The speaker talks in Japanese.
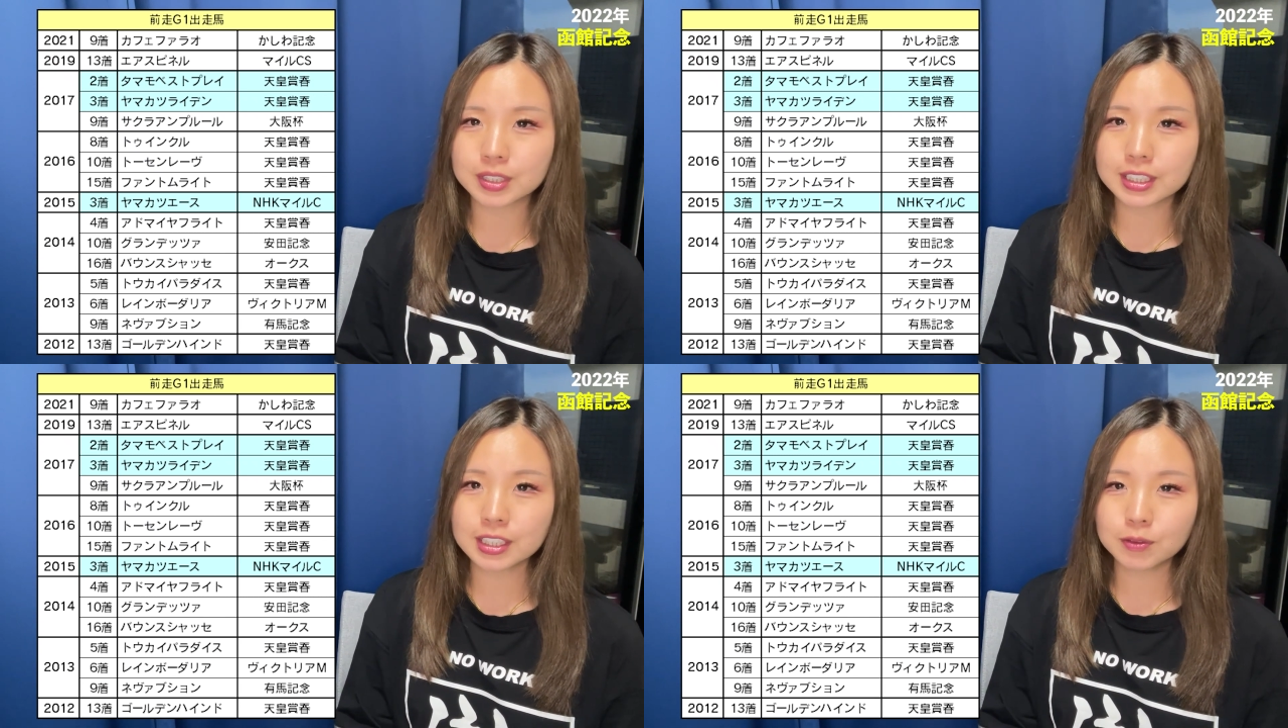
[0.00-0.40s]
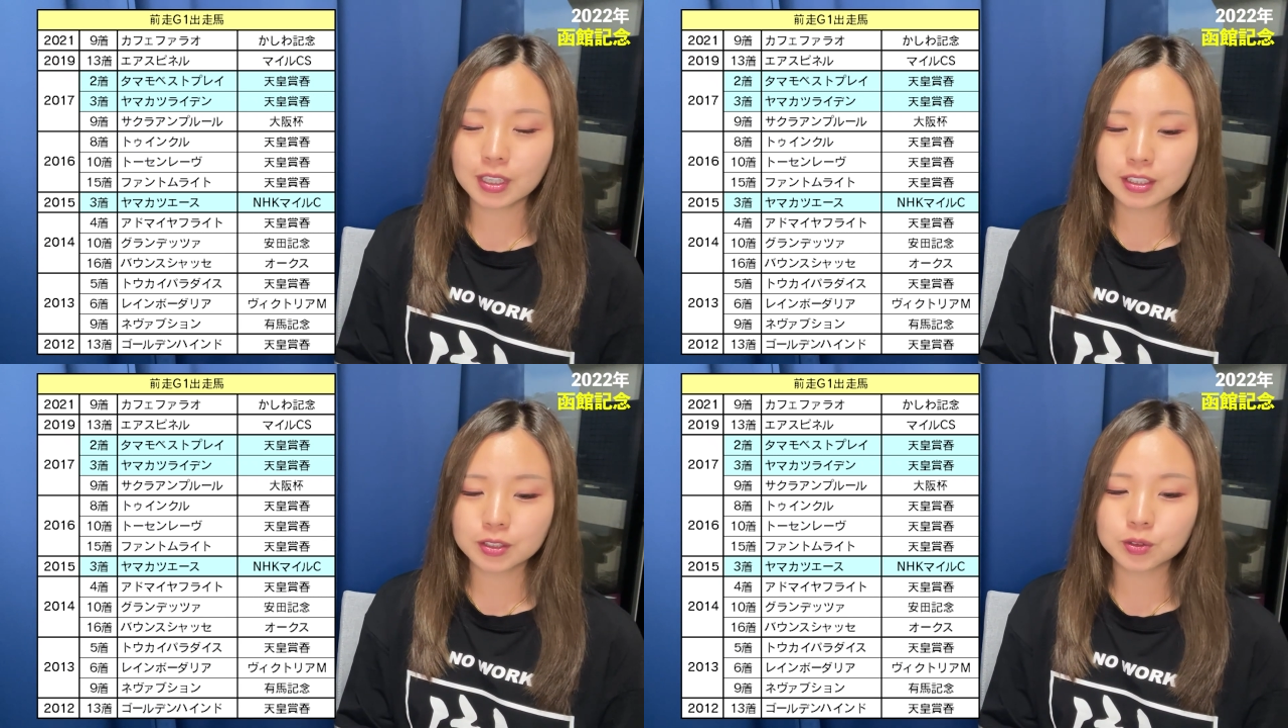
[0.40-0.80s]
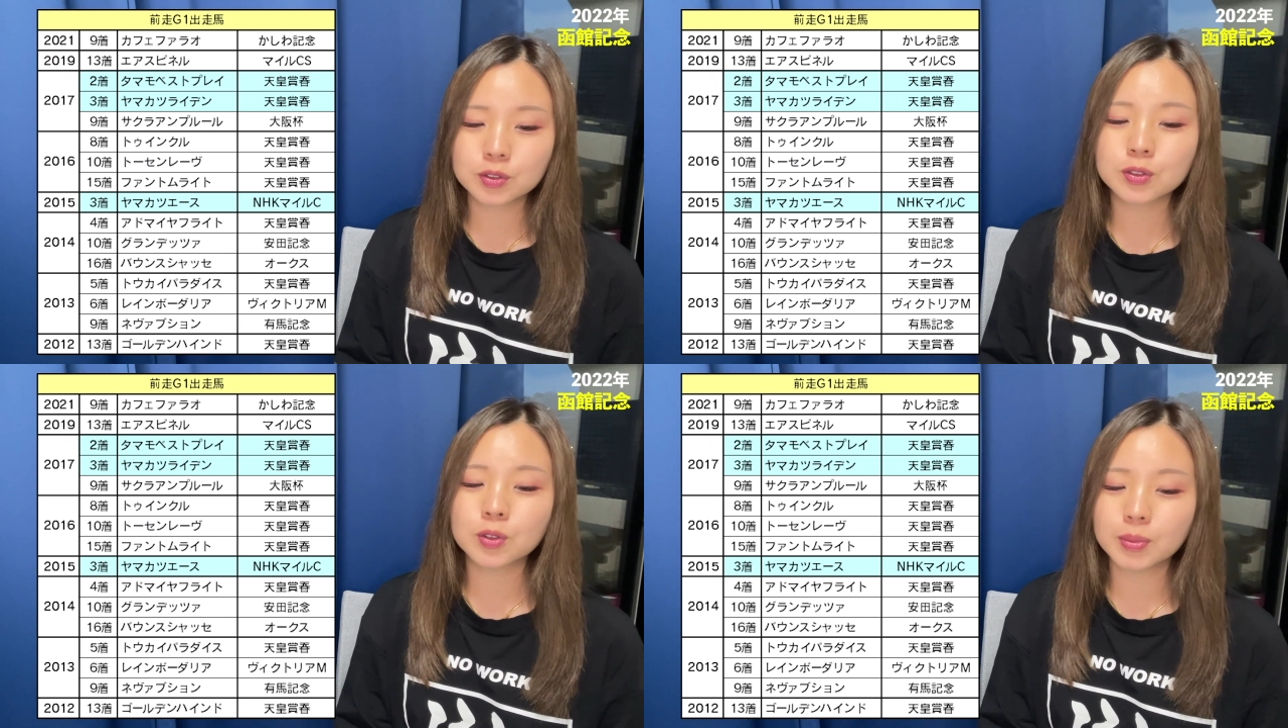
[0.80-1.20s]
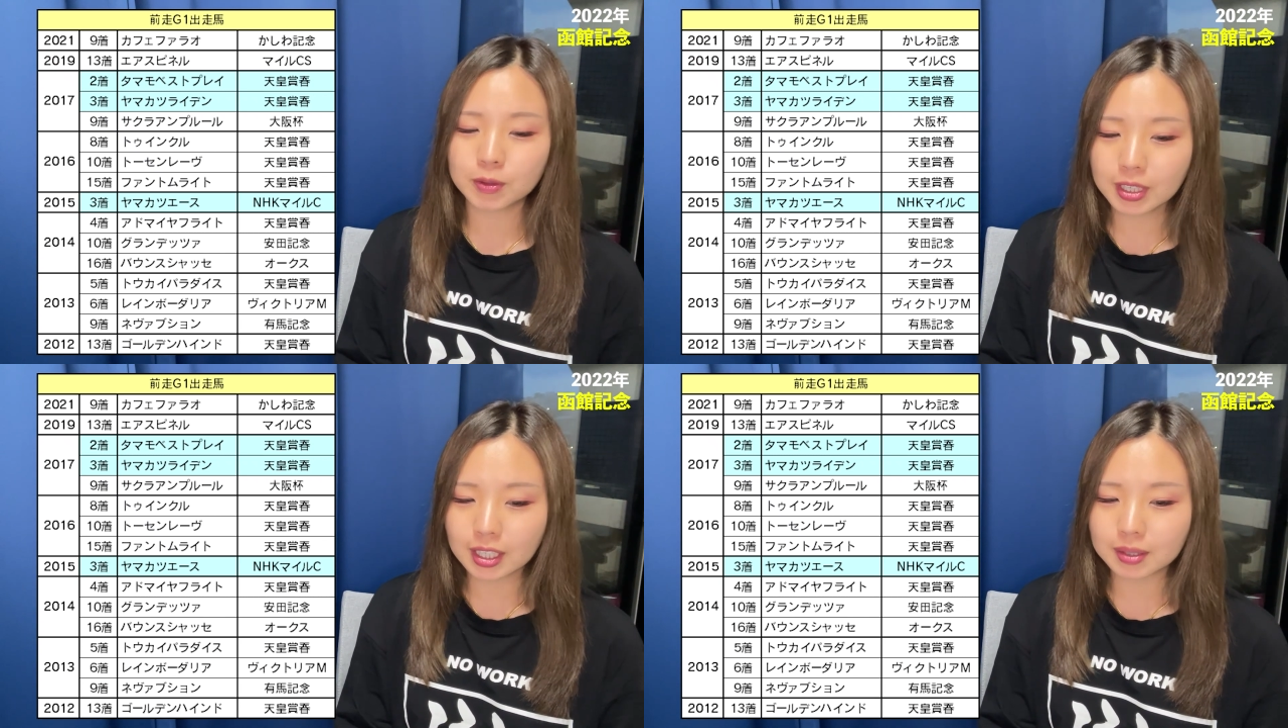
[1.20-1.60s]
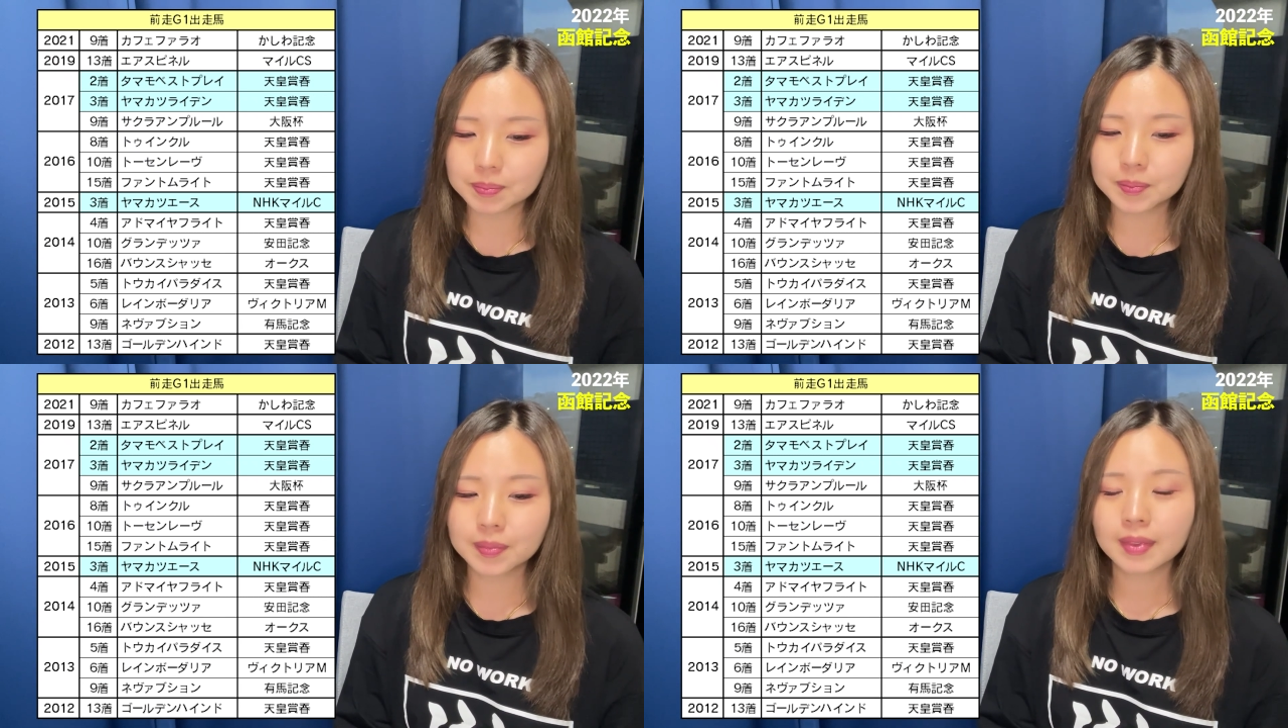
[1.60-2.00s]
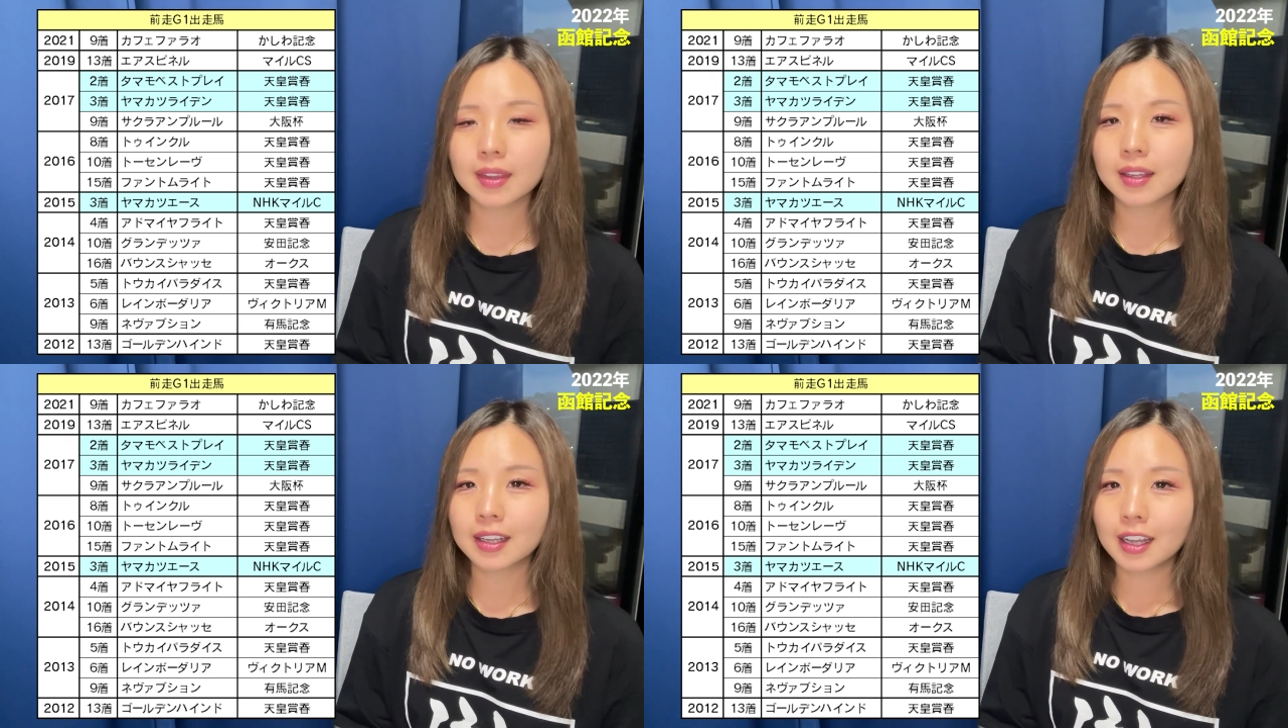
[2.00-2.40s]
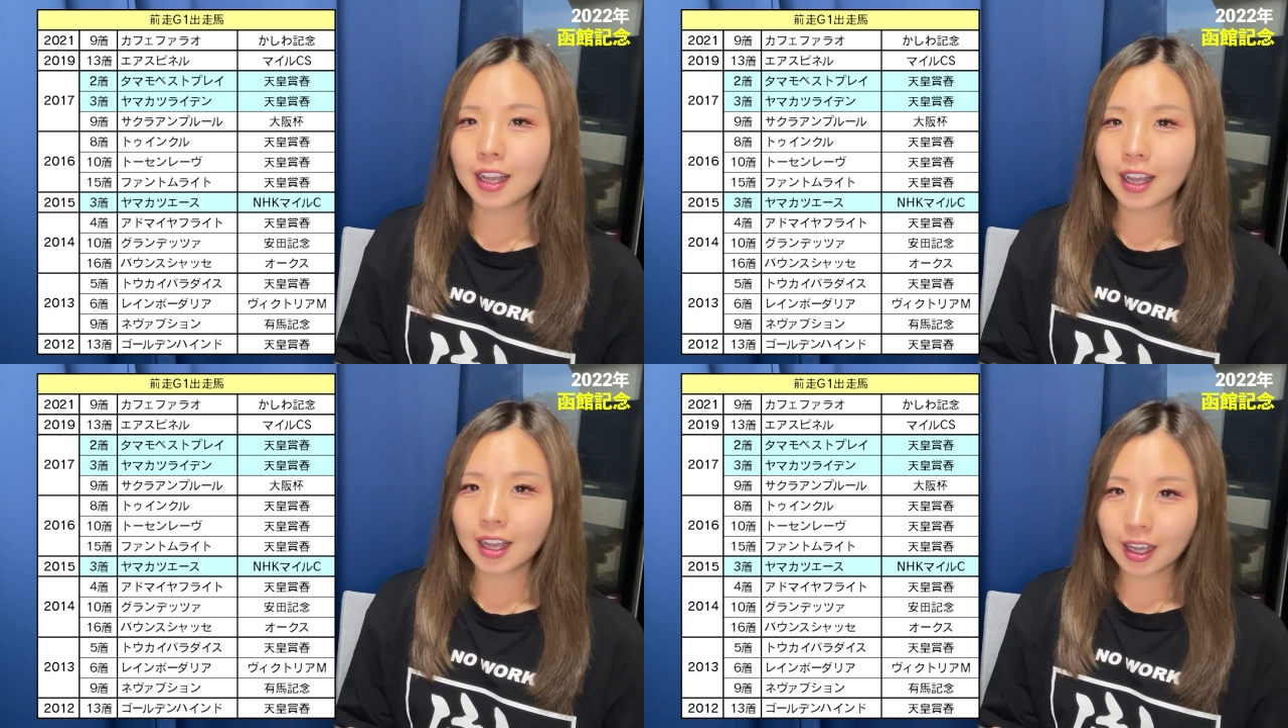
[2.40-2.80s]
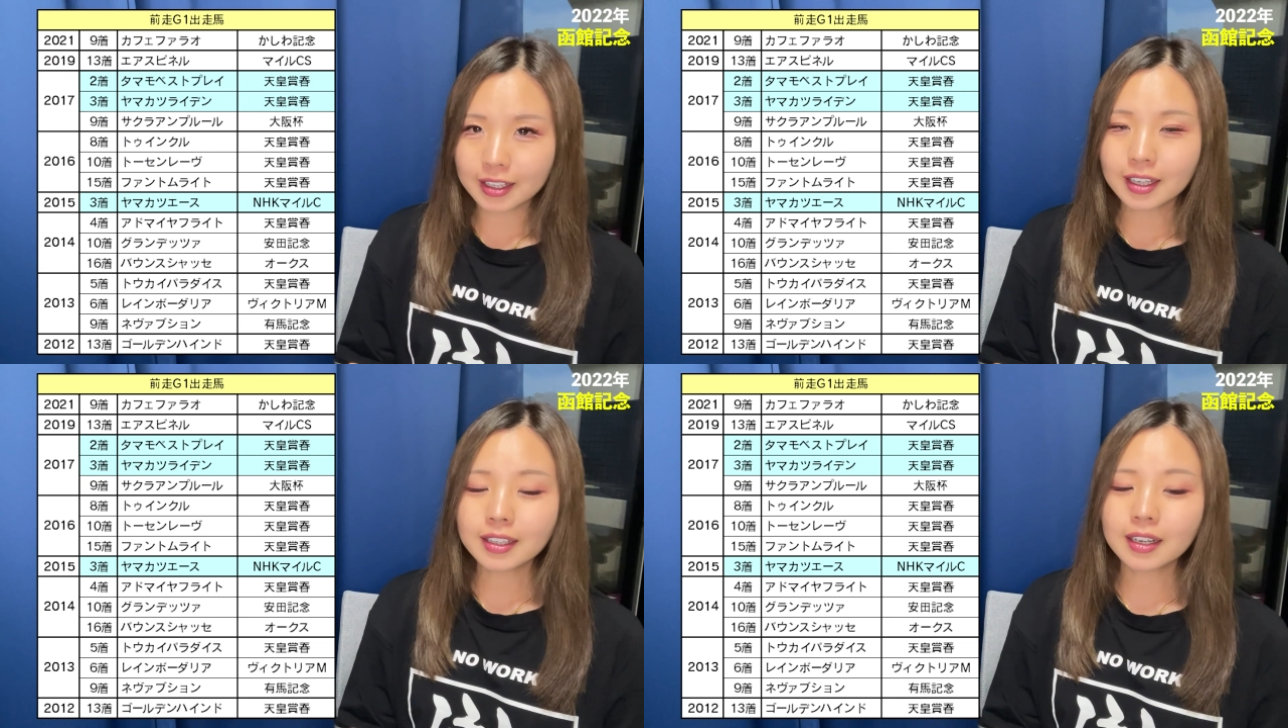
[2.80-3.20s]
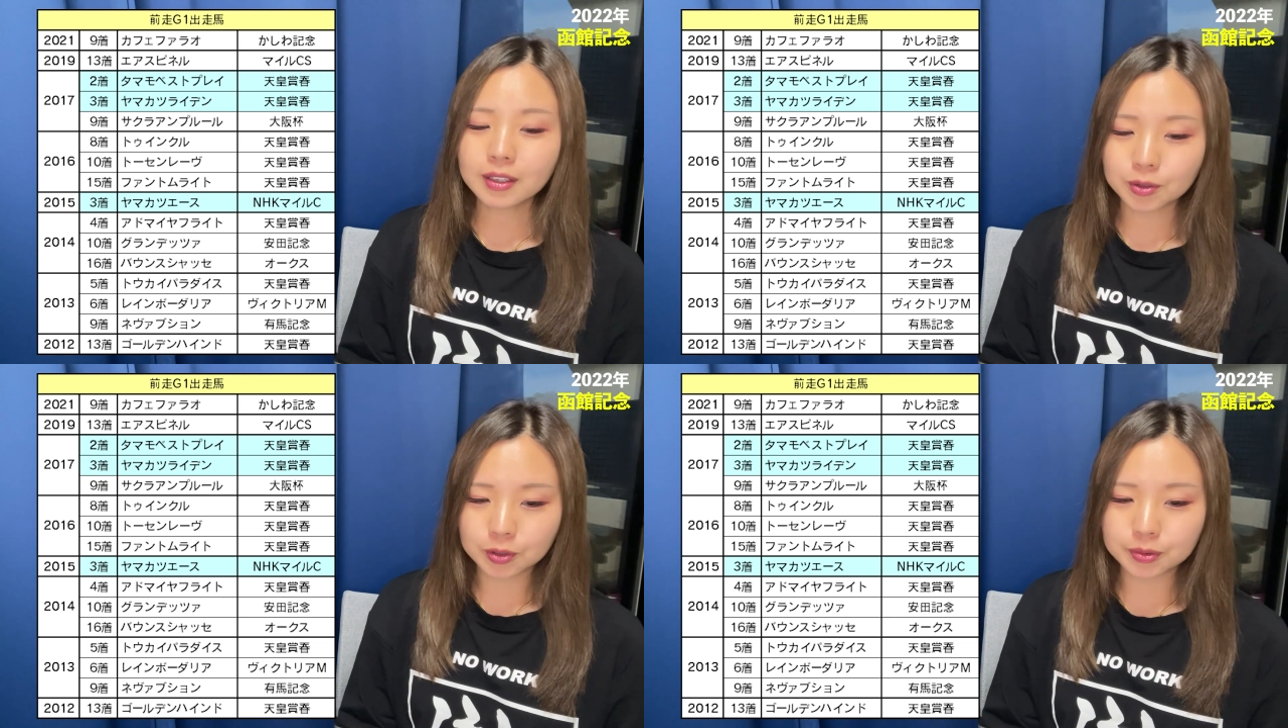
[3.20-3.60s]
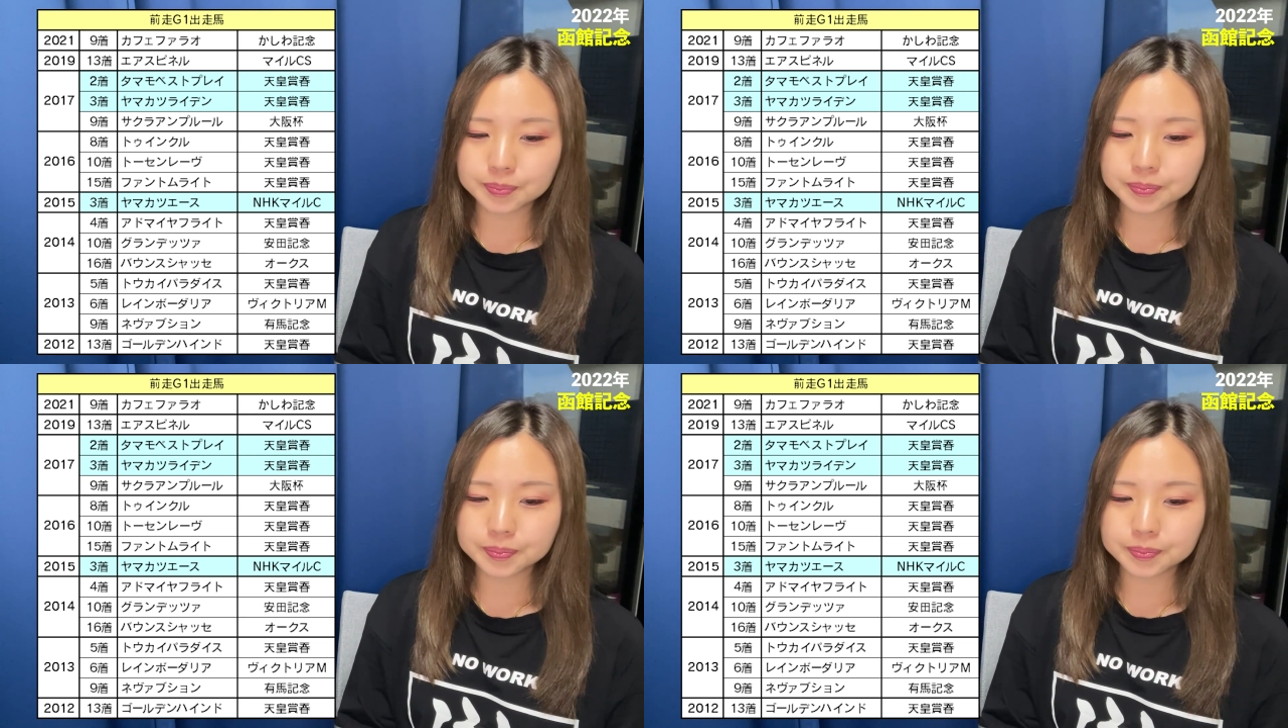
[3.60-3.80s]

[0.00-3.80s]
G1 出走馬は、早やっこ、